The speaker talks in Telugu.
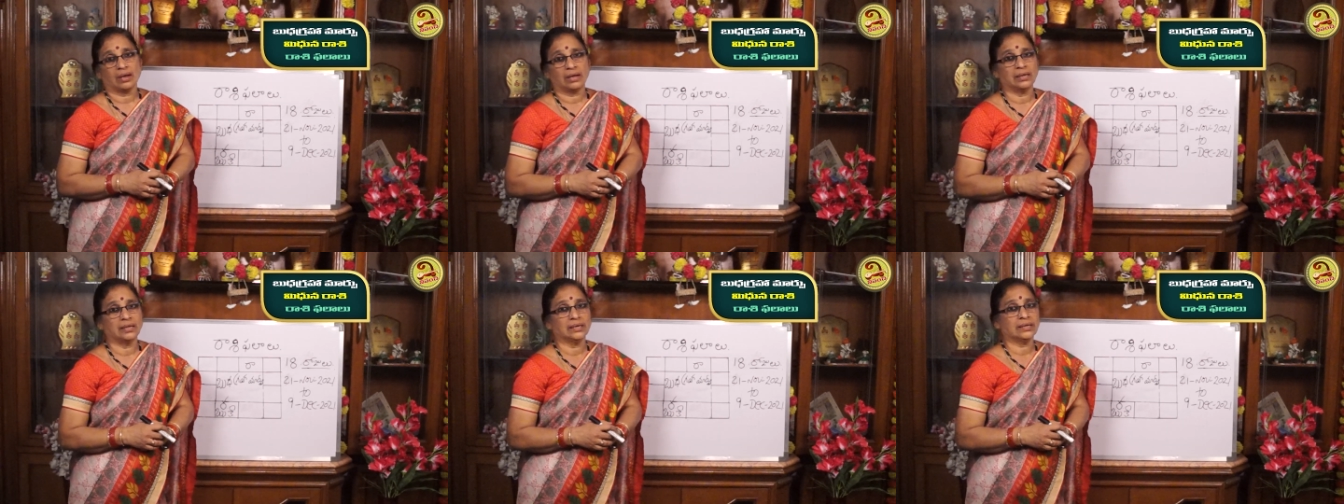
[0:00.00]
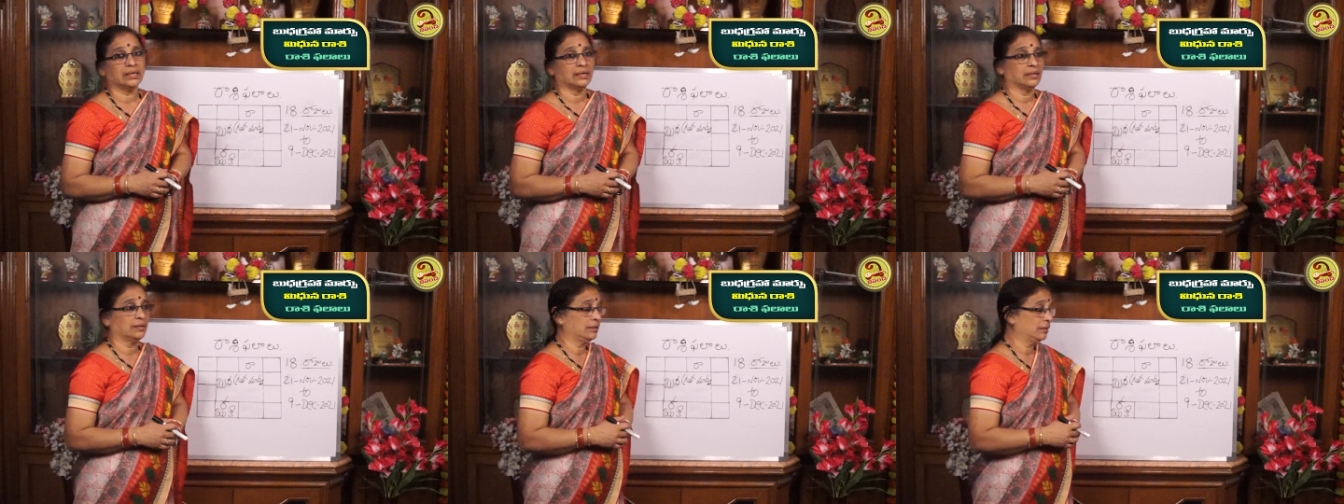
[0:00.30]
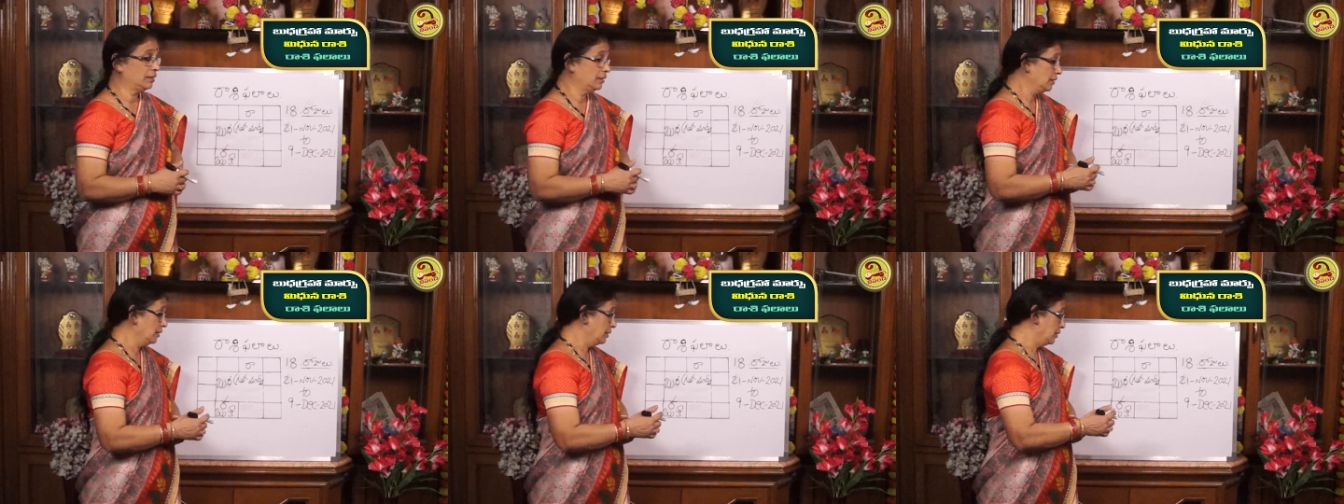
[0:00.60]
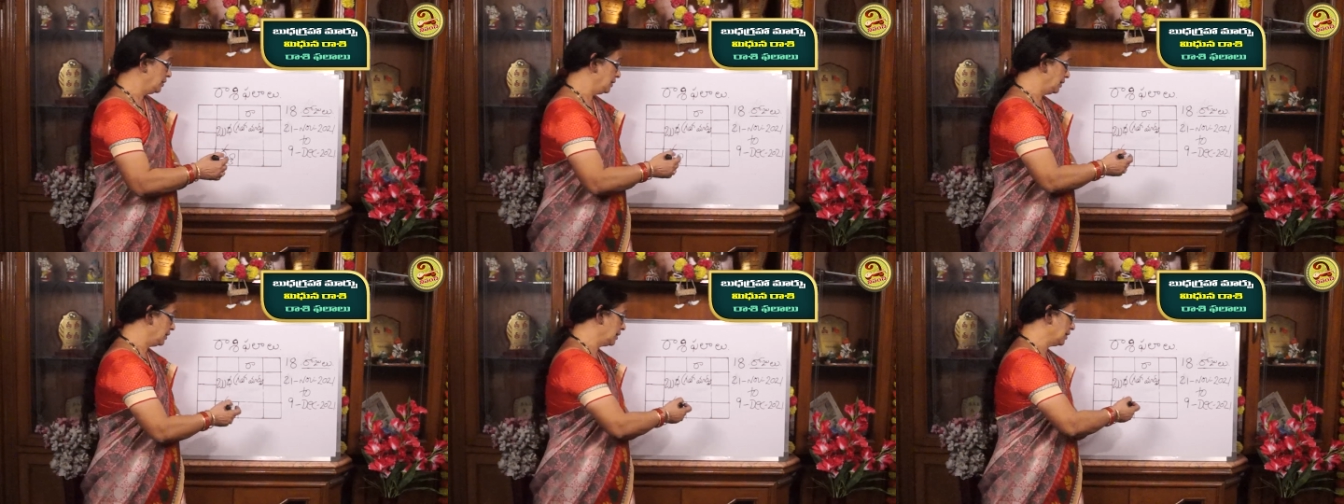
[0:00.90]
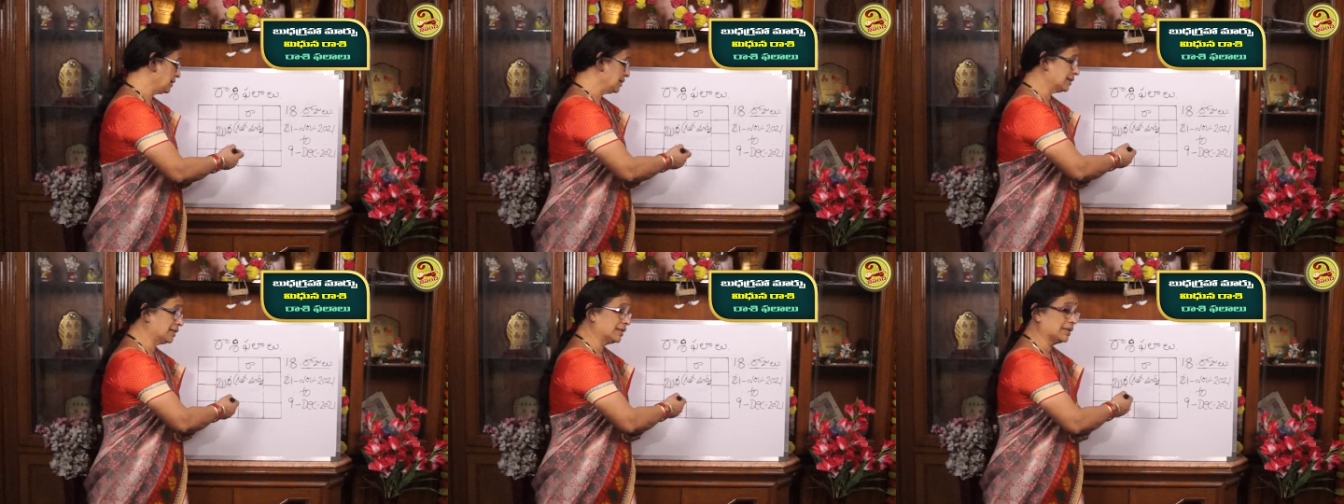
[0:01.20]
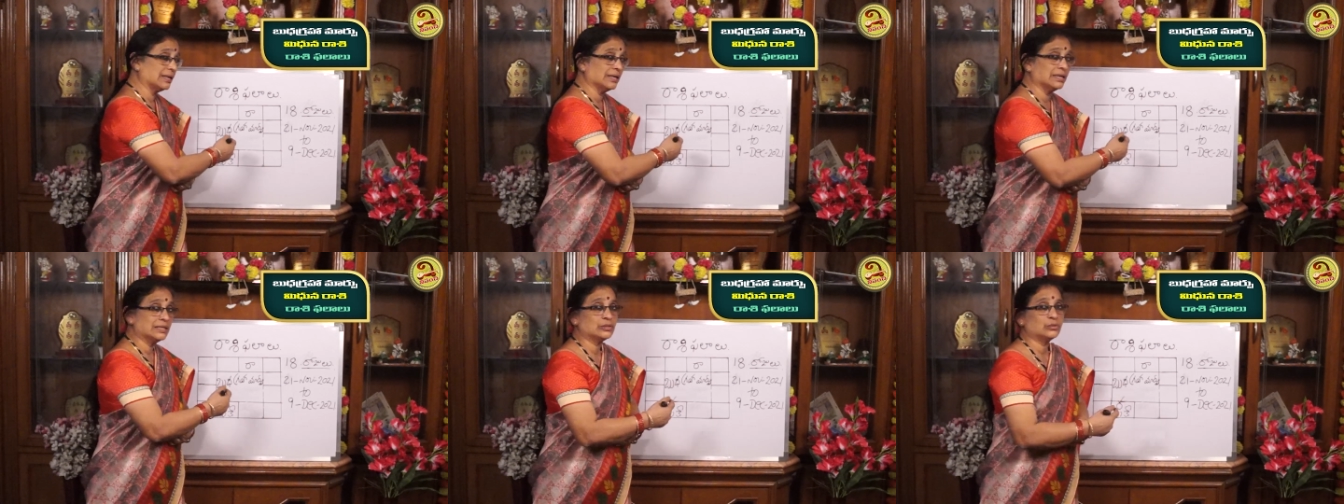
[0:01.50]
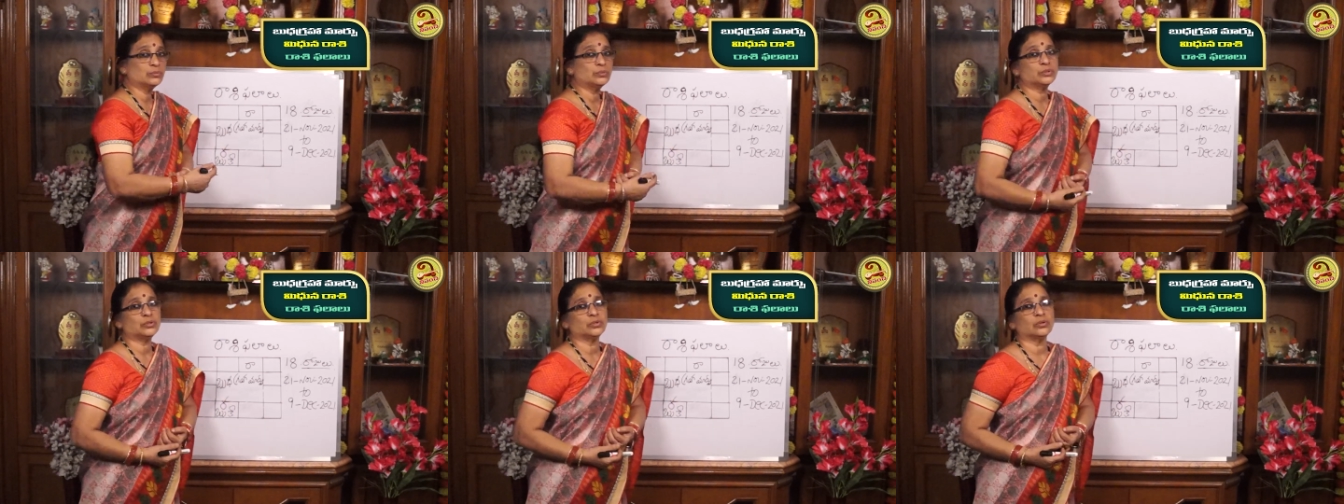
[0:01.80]
అలాగే ఇక్కడ
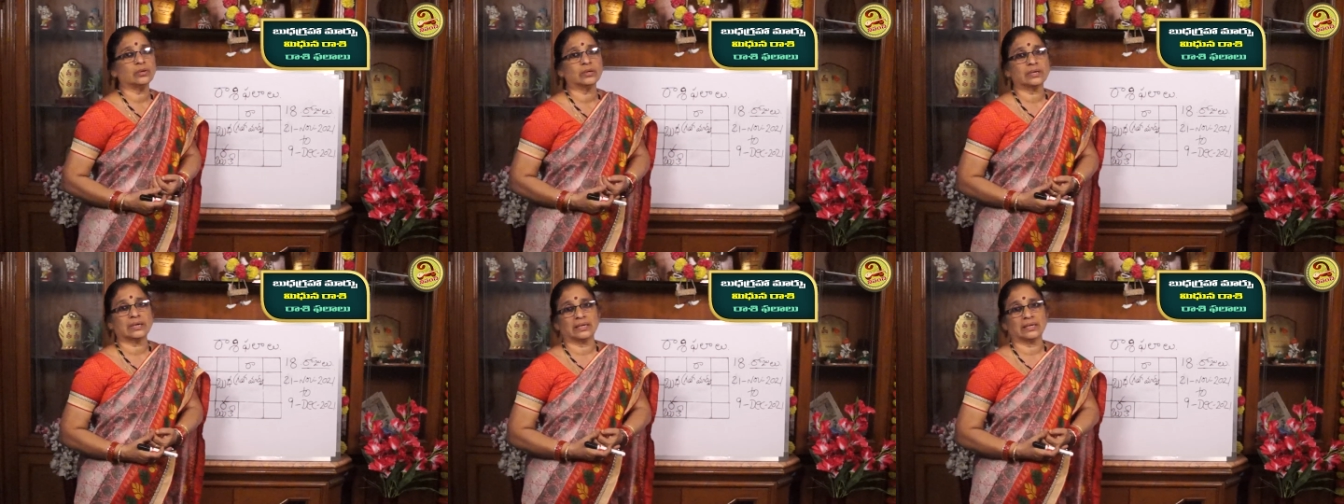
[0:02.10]
కేతువుతో